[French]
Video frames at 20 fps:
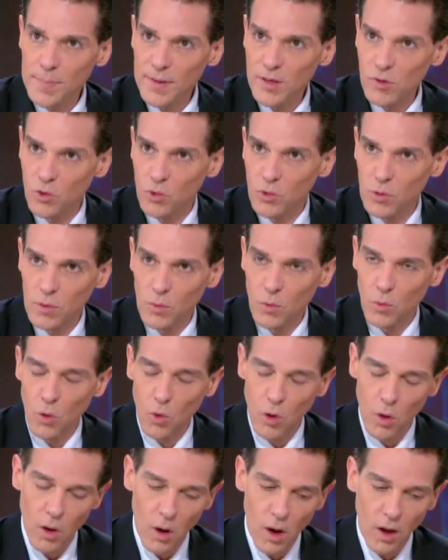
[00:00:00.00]
parce que
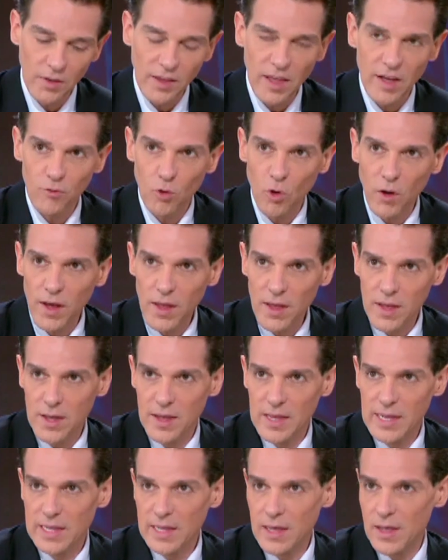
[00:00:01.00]
entre avocats,
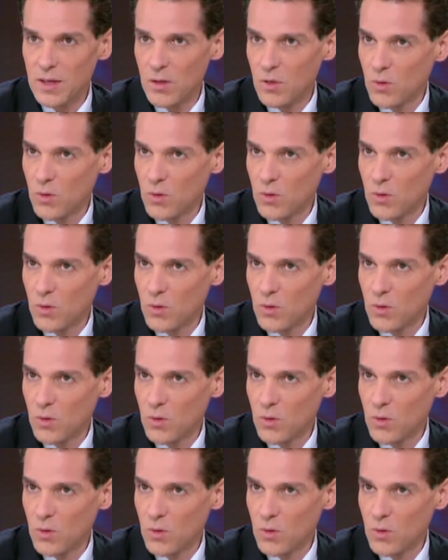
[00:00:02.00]
il y a